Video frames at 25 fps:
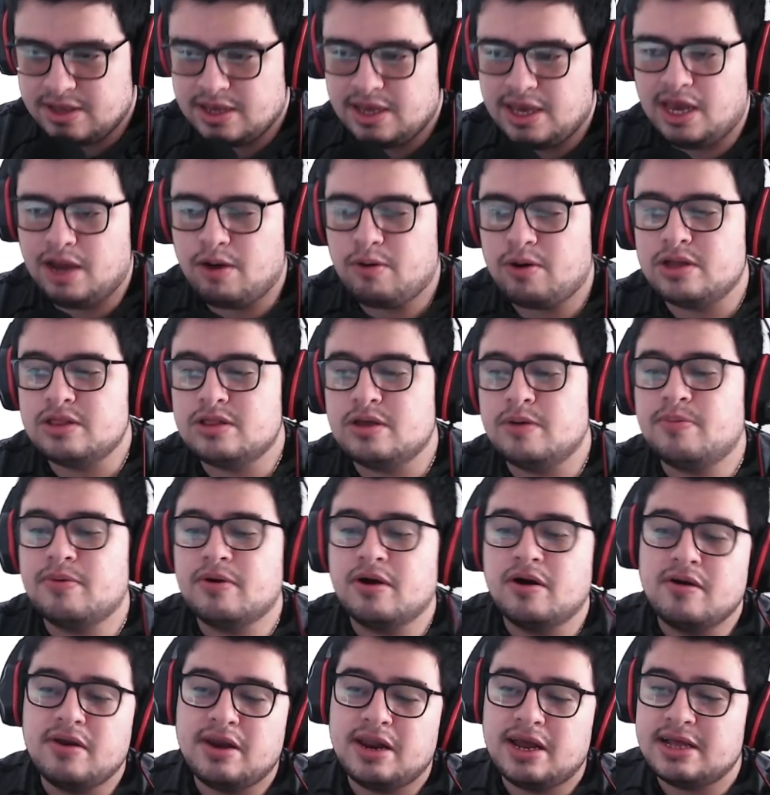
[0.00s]
En cuanto a
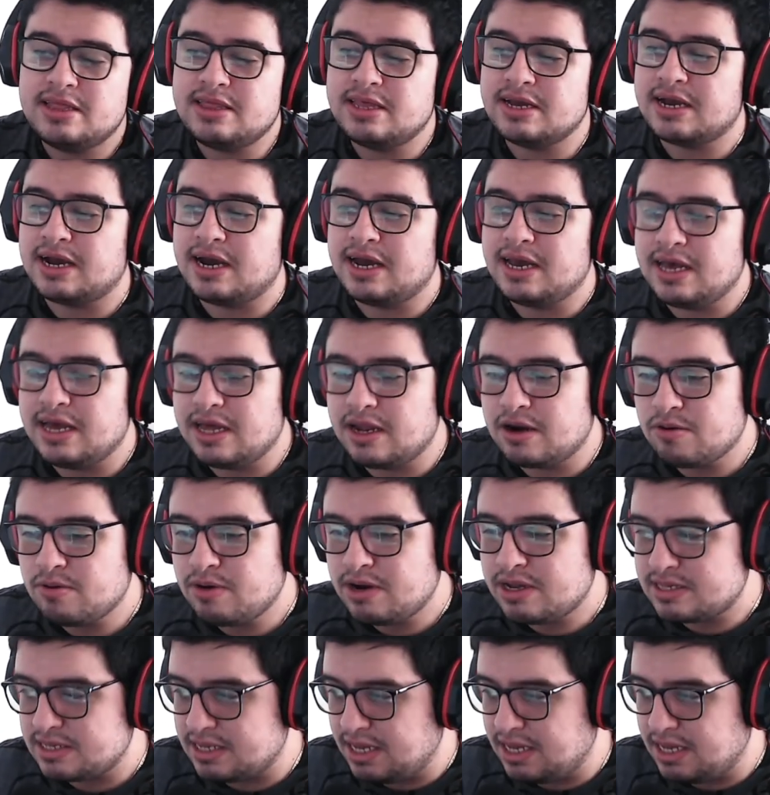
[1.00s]
probabilidad de caída de runas,